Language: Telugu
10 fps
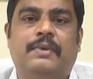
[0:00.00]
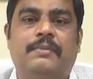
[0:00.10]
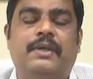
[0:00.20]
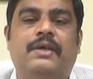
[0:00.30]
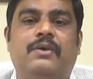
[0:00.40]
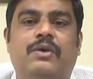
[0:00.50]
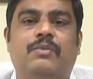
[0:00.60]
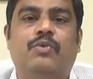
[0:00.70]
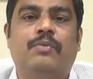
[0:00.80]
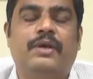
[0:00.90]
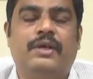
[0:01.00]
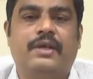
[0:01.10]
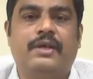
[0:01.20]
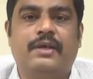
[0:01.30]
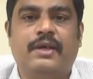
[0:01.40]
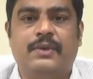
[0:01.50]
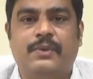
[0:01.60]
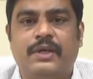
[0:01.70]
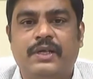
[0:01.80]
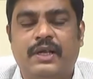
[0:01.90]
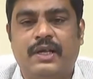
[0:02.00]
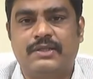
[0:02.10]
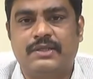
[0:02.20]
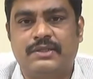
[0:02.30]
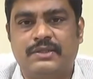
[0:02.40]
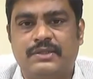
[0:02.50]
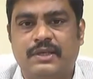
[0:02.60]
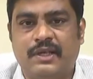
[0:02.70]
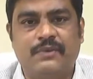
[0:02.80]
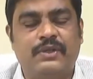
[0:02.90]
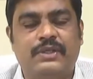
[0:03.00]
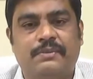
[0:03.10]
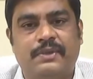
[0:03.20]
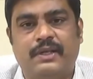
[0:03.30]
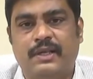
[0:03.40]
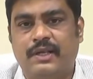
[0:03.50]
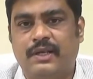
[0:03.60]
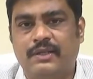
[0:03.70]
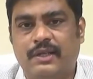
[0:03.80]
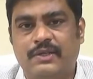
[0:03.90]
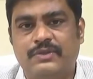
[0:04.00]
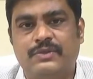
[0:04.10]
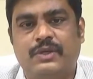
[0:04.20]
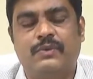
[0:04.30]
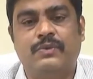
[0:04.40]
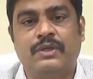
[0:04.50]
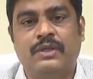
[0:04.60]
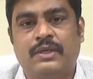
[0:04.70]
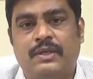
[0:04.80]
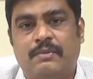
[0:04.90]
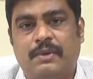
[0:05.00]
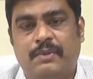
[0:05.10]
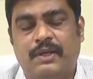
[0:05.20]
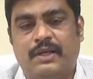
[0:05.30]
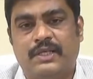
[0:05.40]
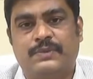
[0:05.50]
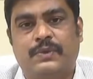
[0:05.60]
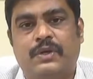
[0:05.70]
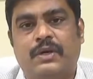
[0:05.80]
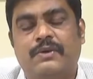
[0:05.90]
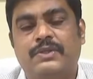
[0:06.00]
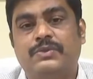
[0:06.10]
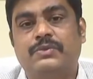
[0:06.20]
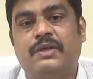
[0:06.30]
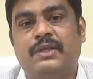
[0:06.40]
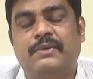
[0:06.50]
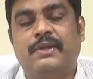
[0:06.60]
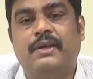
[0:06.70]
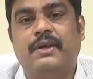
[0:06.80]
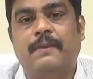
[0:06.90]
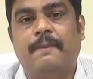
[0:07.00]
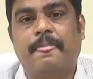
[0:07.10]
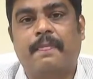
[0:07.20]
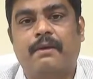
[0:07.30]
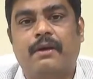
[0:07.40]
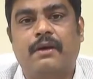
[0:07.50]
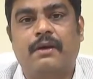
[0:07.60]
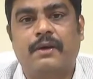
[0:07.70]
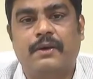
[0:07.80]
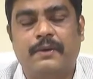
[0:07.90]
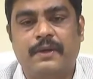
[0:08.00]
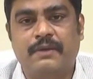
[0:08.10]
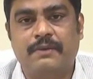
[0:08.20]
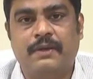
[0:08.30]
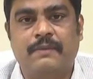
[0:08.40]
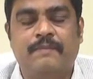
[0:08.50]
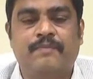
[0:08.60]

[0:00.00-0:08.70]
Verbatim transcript: పబ్లిక్ ఒక మూమెంట్కి ఎటువంటి రిలాక్సేషన్స్ లేవు అని చెప్పి క్లియర్గా తెలియజేస్తున్నాను పబ్లిక్ ట్రాన్స్పోర్ట్ కావచ్చు అదేవిధంగా ఈవెన్